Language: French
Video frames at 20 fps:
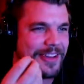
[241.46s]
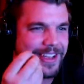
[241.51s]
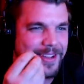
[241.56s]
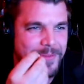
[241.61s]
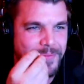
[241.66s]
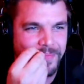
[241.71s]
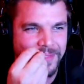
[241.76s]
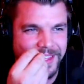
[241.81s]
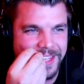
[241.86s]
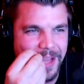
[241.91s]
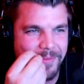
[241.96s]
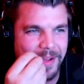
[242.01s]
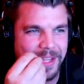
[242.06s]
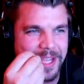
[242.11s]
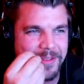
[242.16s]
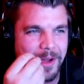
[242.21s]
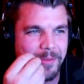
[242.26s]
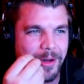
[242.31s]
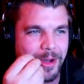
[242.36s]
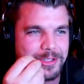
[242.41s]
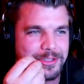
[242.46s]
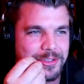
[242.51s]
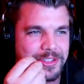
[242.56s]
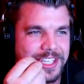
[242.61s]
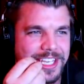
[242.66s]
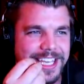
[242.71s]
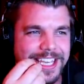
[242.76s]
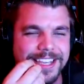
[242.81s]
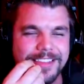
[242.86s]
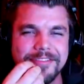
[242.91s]
mais y a pas des moments où tu te
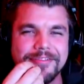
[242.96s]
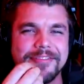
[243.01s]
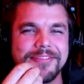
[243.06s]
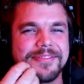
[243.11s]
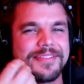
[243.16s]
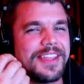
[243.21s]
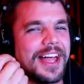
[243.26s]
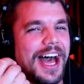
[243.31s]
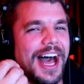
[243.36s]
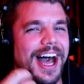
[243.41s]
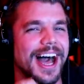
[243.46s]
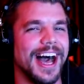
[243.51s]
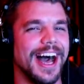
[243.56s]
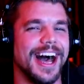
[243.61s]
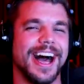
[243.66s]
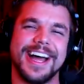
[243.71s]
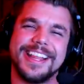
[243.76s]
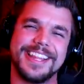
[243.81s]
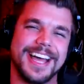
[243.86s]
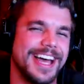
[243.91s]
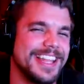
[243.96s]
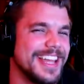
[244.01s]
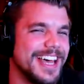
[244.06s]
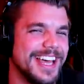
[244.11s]
dis Non, non,